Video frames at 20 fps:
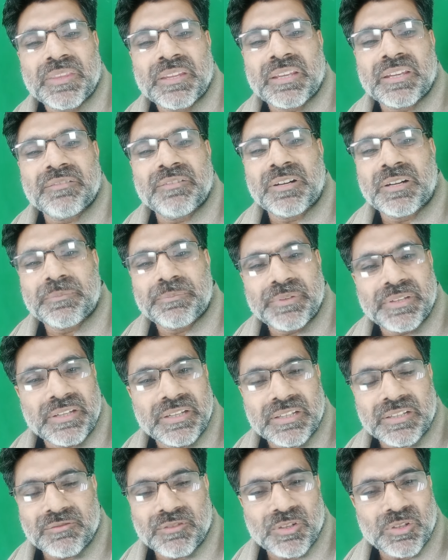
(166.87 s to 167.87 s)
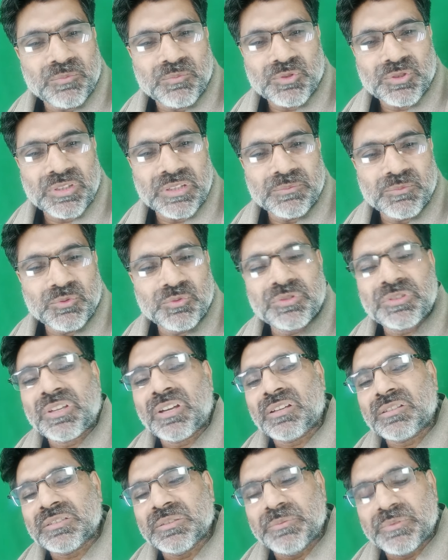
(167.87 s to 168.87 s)
कि वहाँ पे अखवान मुसलमून
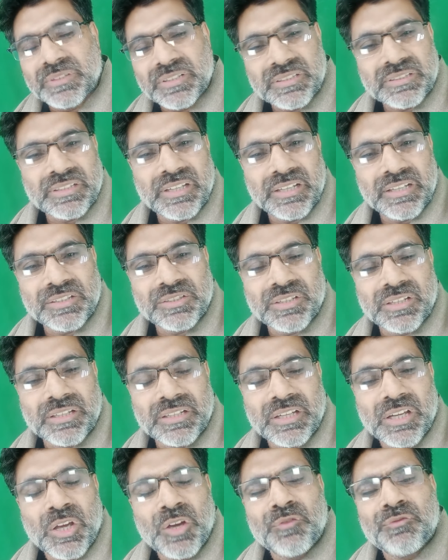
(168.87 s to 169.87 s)
क्या ज़बरदस्त तहरीक चली